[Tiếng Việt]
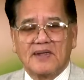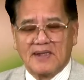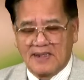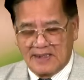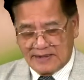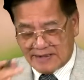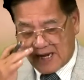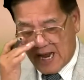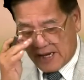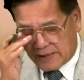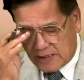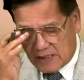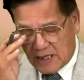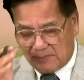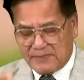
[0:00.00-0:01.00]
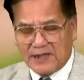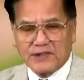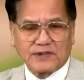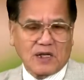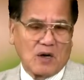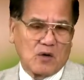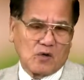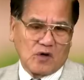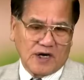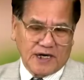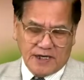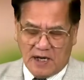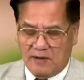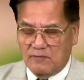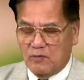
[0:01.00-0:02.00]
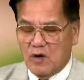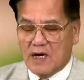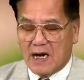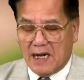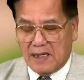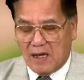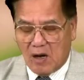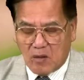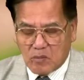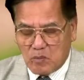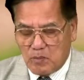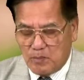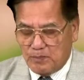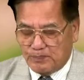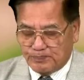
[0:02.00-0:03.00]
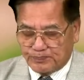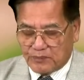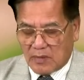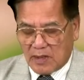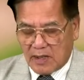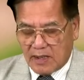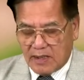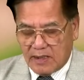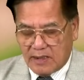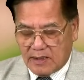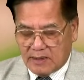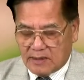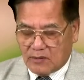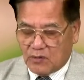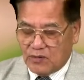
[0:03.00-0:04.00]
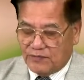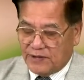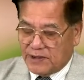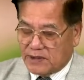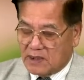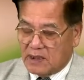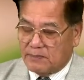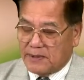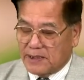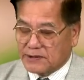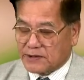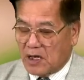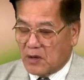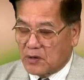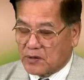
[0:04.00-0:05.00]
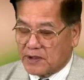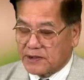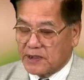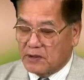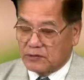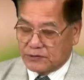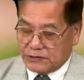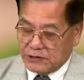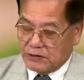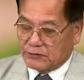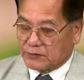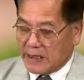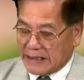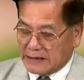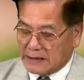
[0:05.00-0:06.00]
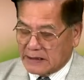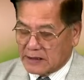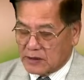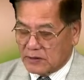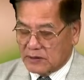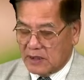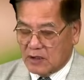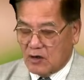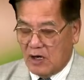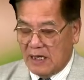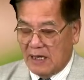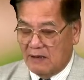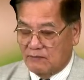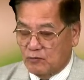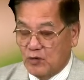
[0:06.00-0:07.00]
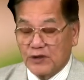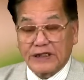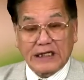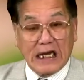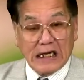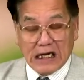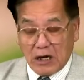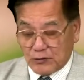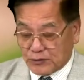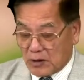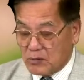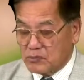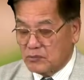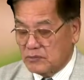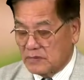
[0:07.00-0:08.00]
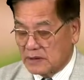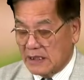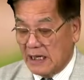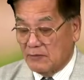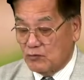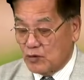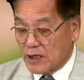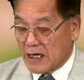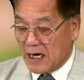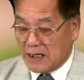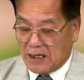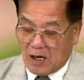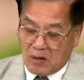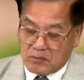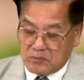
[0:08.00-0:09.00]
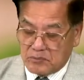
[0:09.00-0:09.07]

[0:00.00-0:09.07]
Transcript: Chẳng hạn như là bên Tàu có cái đời vua Càn Long. Quý vị nhớ bên Tàu cái đầu triều Thanh gọi là vua Thanh Cao Tông, là vua Càn Long.